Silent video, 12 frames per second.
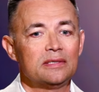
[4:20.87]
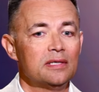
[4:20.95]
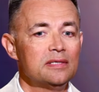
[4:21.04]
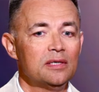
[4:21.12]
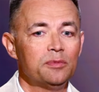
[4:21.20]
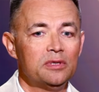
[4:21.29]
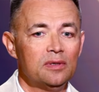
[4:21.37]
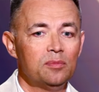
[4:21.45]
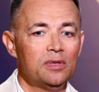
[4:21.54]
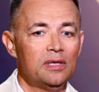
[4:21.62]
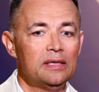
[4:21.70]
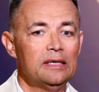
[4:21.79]
Затем это
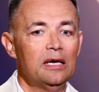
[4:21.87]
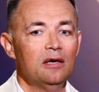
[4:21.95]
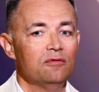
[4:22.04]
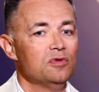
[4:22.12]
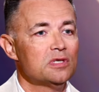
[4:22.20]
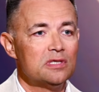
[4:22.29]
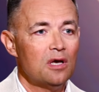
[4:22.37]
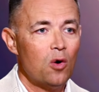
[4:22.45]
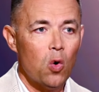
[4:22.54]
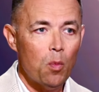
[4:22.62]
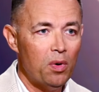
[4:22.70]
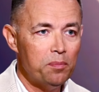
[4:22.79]
были в
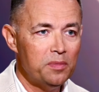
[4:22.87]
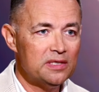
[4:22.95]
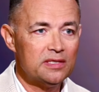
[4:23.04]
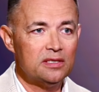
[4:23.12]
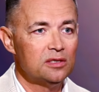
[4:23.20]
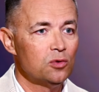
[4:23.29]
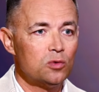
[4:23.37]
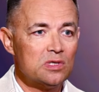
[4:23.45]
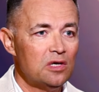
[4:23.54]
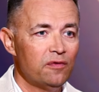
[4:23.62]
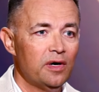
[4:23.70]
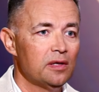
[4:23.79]
незнакомом месте. Ты
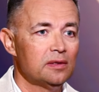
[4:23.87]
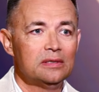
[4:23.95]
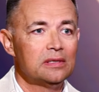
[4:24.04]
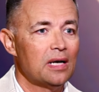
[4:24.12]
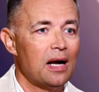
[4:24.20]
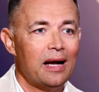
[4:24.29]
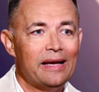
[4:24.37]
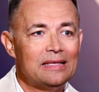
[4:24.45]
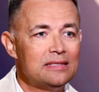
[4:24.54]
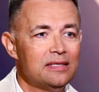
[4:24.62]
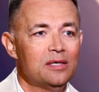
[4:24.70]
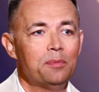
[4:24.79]
узнавал, э, какая
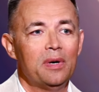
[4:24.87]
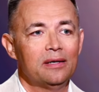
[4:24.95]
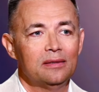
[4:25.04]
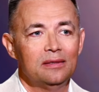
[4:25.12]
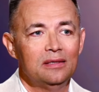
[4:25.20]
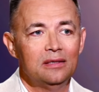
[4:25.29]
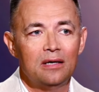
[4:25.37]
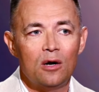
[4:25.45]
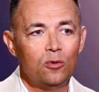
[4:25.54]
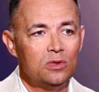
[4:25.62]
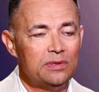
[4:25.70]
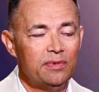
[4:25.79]
тема и
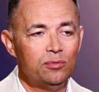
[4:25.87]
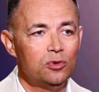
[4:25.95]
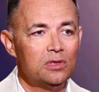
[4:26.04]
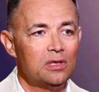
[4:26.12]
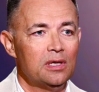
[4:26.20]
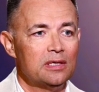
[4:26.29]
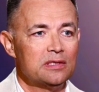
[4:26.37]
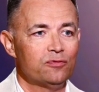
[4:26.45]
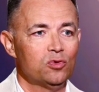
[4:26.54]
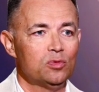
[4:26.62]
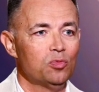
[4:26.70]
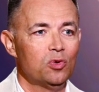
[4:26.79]
какой тебе будет класс
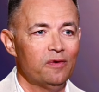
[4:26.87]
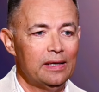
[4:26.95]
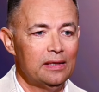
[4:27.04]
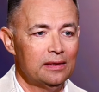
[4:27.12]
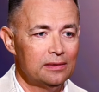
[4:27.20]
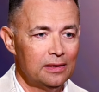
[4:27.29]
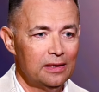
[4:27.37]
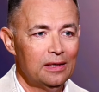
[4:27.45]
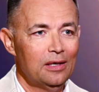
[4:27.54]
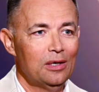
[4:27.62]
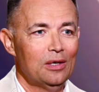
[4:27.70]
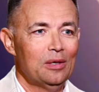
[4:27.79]
вот буквально
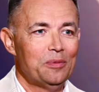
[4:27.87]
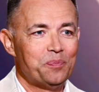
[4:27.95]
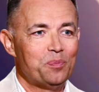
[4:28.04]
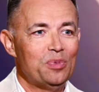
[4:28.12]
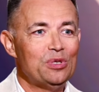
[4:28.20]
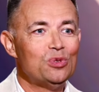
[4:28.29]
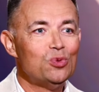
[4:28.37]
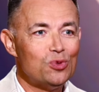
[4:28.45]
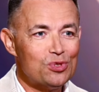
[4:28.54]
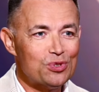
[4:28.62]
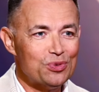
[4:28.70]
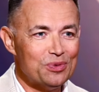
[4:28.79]
перед
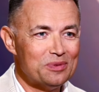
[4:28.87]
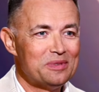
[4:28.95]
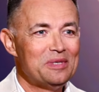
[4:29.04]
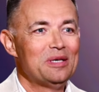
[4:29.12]
ночью.